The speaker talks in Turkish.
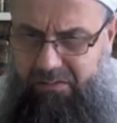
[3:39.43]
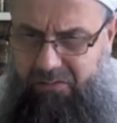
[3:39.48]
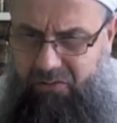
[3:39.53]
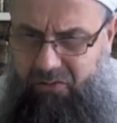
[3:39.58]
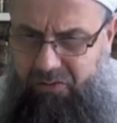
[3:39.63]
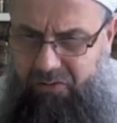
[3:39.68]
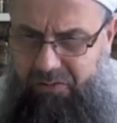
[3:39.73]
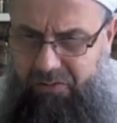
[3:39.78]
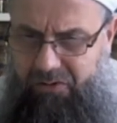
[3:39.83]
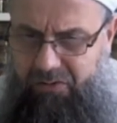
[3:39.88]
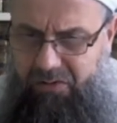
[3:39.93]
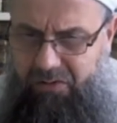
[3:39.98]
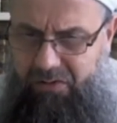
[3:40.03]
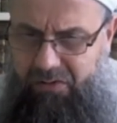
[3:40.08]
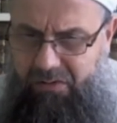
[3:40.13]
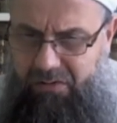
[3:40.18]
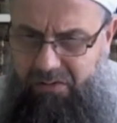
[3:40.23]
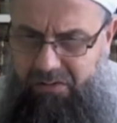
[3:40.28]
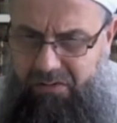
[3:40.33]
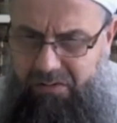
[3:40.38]
Kurtubi diyor
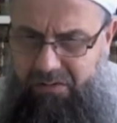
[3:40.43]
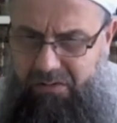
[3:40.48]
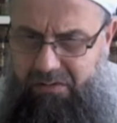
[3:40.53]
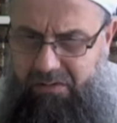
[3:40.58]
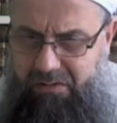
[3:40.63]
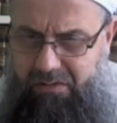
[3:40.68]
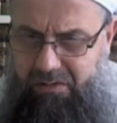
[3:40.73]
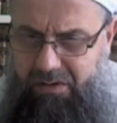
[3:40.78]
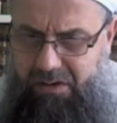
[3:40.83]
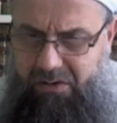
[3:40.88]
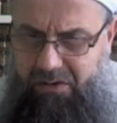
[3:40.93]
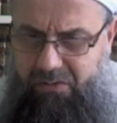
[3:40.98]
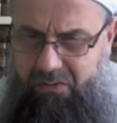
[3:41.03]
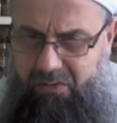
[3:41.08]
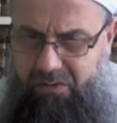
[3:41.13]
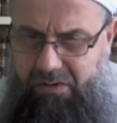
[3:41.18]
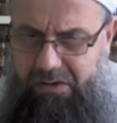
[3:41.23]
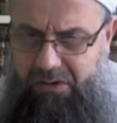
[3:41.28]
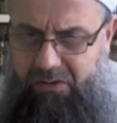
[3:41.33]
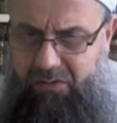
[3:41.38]
ki Ey
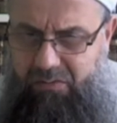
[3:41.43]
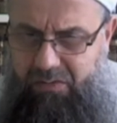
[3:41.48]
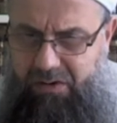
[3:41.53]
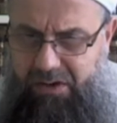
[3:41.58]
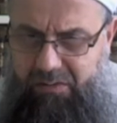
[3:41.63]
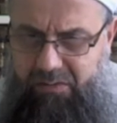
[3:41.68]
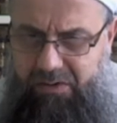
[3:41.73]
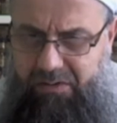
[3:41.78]
kullehum ya